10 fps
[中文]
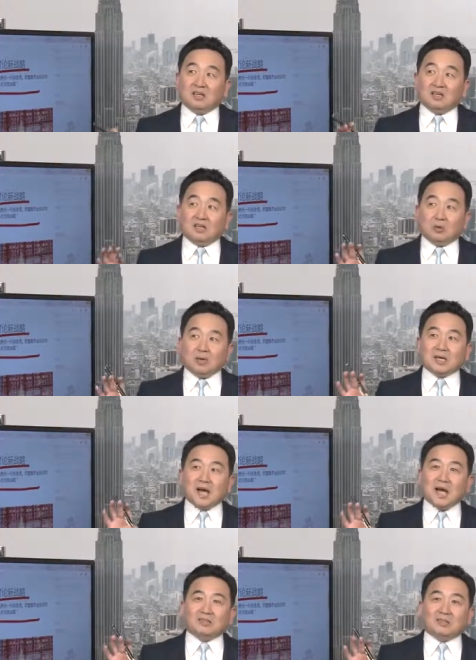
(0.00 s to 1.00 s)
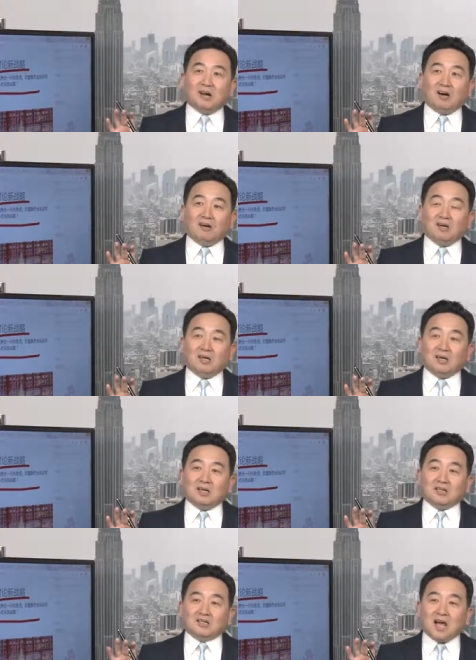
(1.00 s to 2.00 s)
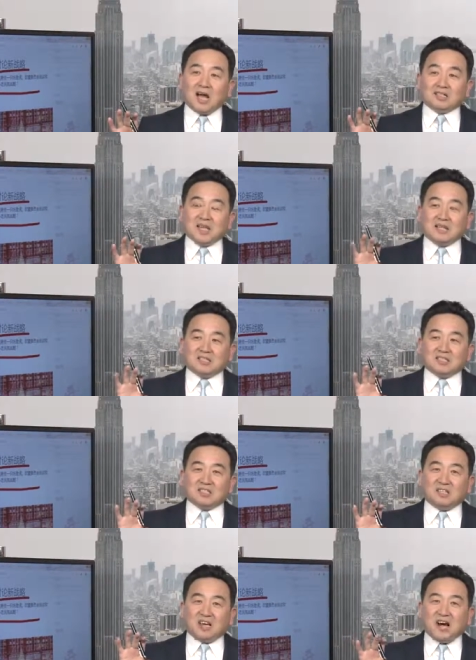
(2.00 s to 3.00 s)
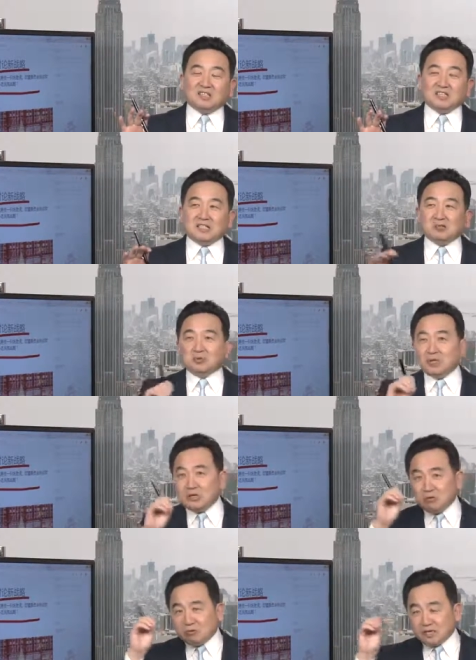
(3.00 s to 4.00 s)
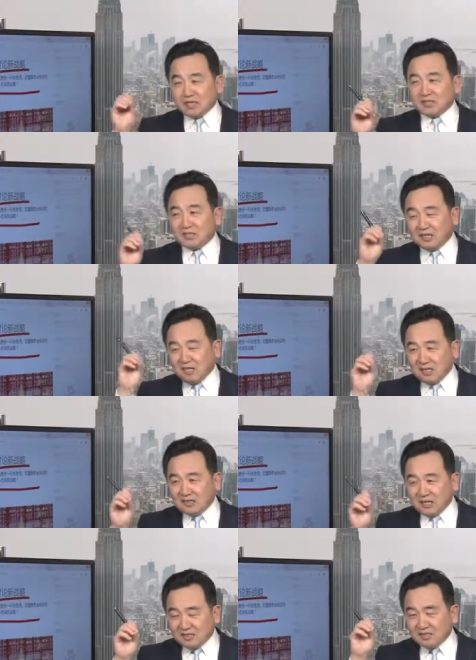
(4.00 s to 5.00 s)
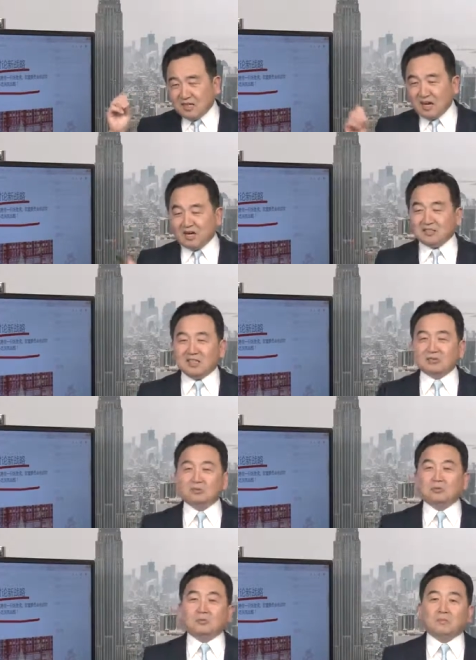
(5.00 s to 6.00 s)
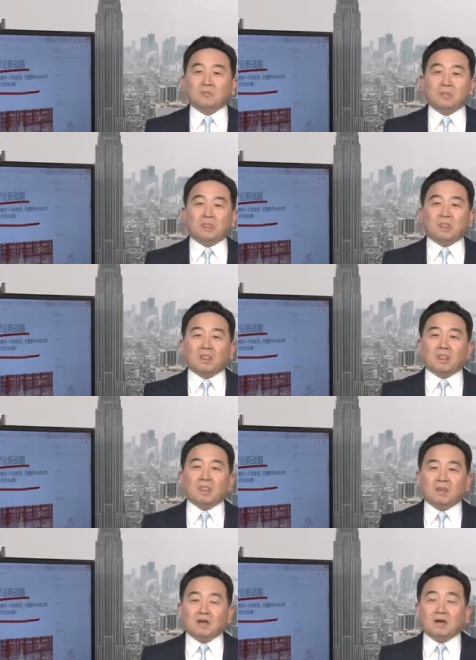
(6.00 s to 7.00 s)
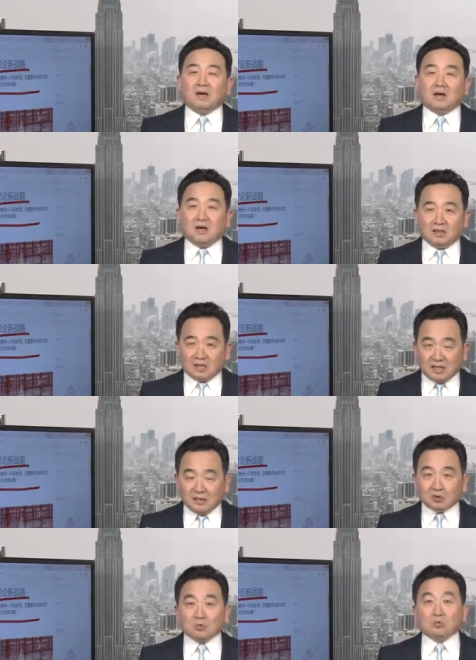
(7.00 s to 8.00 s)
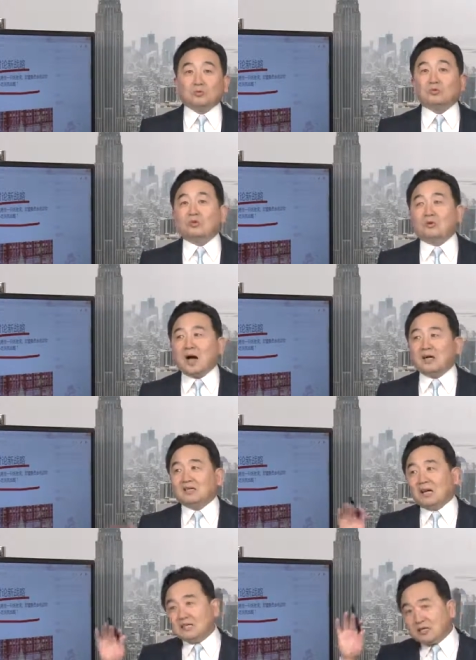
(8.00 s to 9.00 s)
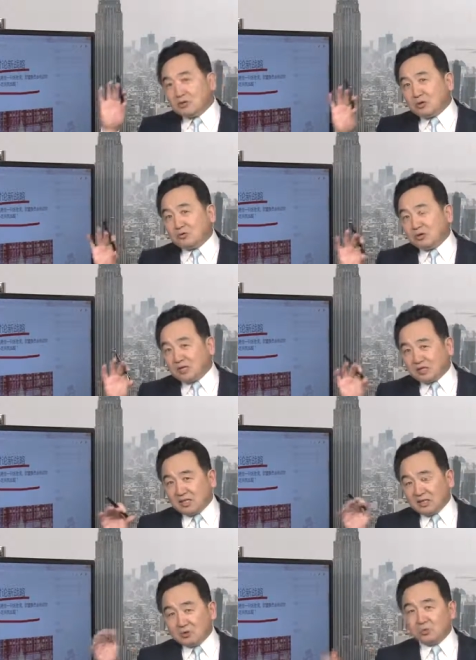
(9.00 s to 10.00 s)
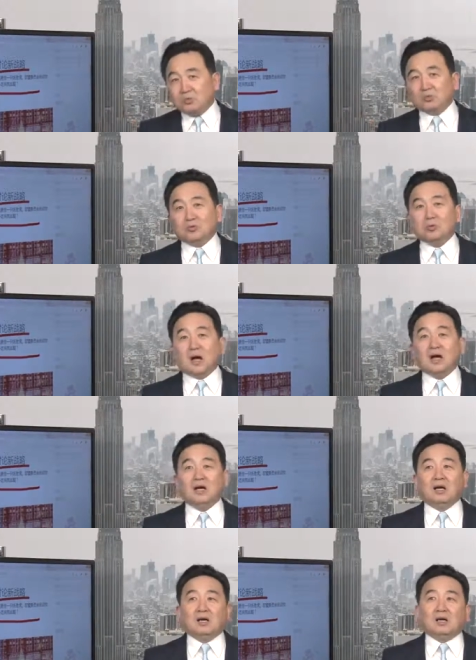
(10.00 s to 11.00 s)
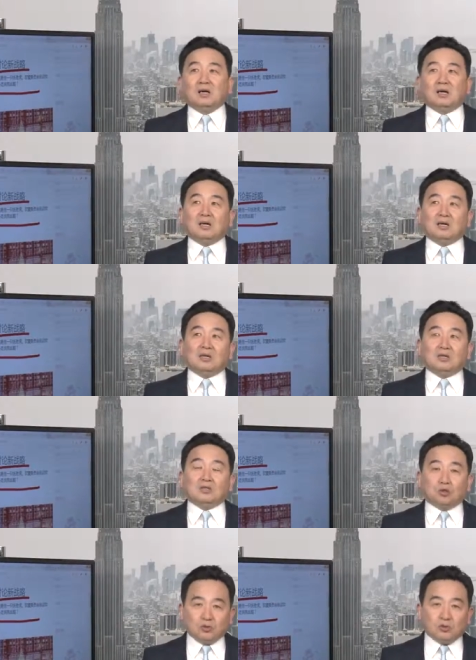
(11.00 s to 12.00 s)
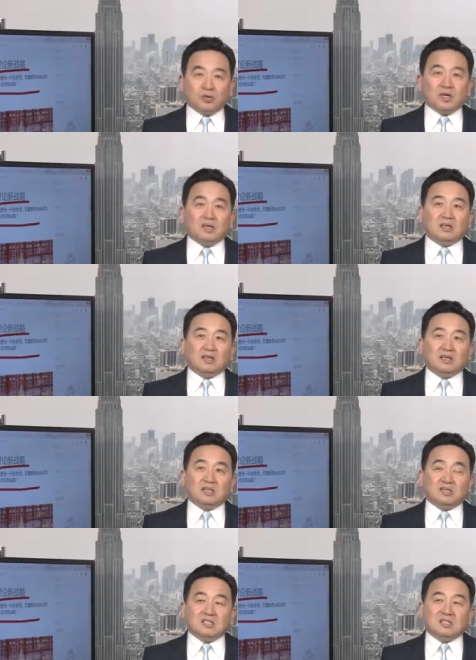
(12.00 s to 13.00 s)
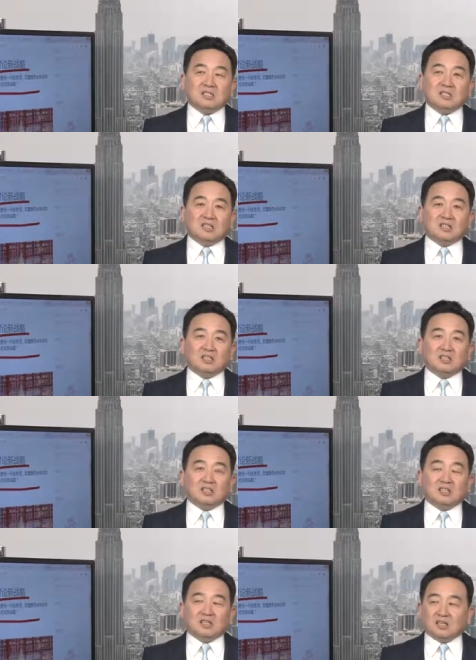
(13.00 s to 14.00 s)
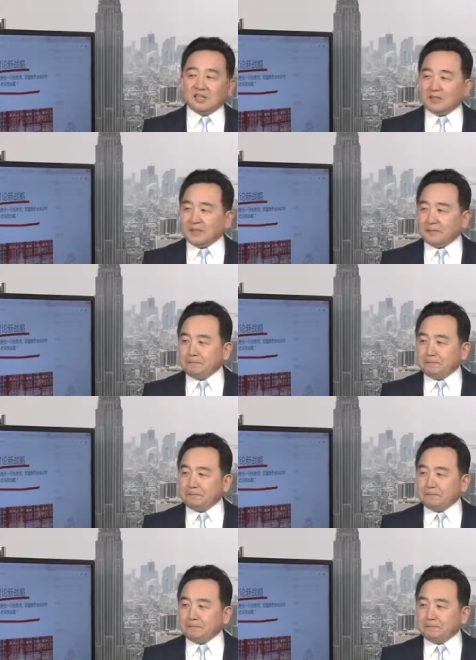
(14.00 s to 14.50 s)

你会看到他在字里行间中运用他的能力，在字里行间中，呃，替中共说话，他在宣传上替中共说话，呃，除非一些，呃，